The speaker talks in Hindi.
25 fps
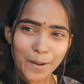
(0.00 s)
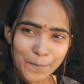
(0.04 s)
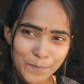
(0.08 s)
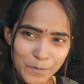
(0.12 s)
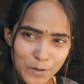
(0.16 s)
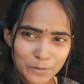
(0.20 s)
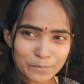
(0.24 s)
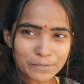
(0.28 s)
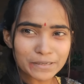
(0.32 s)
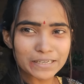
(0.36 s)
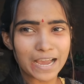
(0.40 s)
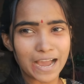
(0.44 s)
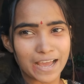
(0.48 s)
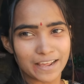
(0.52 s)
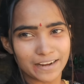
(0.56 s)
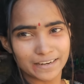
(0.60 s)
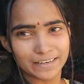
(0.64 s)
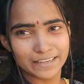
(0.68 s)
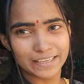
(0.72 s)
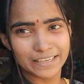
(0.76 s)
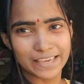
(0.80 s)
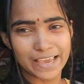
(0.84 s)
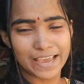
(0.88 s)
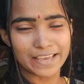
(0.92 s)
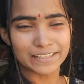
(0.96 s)
हम लोग भी खाना
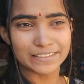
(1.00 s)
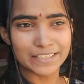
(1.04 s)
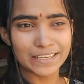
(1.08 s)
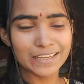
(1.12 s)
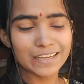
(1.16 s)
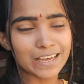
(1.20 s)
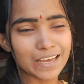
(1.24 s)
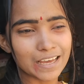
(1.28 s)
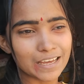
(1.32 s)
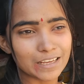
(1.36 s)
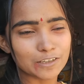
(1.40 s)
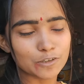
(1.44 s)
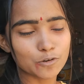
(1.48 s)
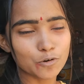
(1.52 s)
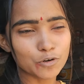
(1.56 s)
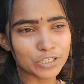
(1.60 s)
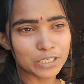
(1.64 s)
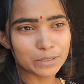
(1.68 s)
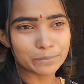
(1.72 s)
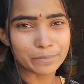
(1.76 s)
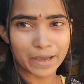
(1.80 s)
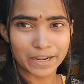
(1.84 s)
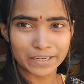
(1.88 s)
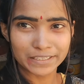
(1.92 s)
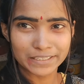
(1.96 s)
लेके आए थे
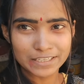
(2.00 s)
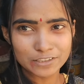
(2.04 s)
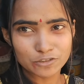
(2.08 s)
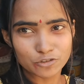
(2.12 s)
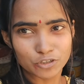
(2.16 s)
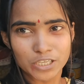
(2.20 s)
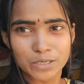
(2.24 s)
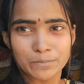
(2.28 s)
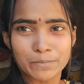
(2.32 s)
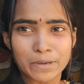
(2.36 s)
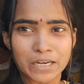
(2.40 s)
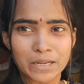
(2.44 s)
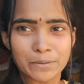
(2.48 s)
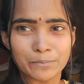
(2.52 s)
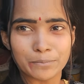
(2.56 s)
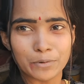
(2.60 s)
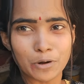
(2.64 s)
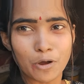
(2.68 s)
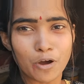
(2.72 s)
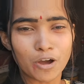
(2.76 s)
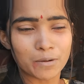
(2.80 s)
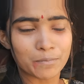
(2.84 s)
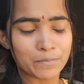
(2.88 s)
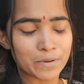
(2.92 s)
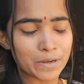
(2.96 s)
रोटी भर के जो कि मैंने
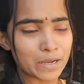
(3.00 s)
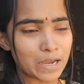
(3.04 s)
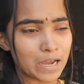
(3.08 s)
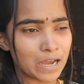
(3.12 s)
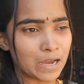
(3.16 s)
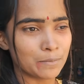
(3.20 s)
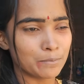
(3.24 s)
ब्लॉक में